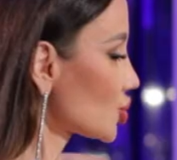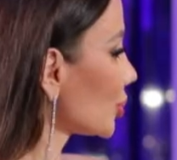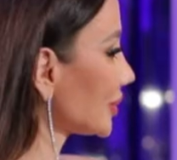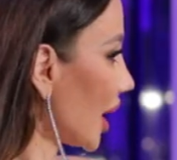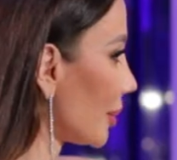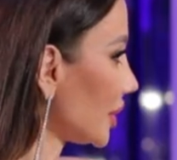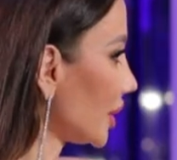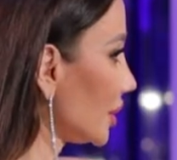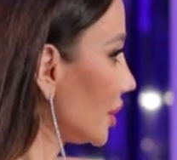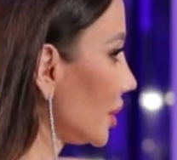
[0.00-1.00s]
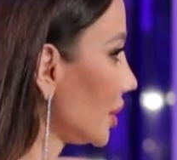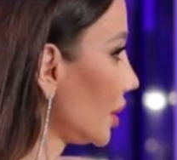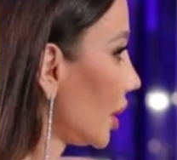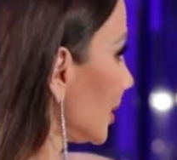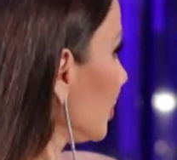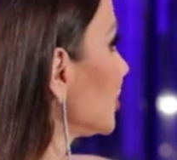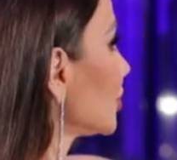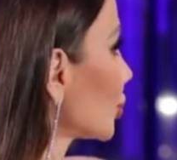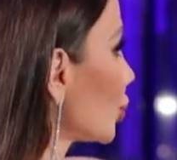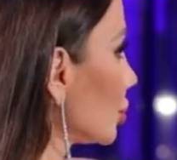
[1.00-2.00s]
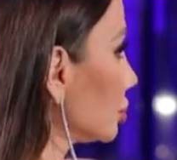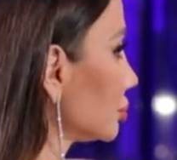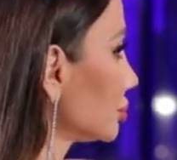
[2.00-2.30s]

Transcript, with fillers: شو بتعملي؟ قالت لي بتركه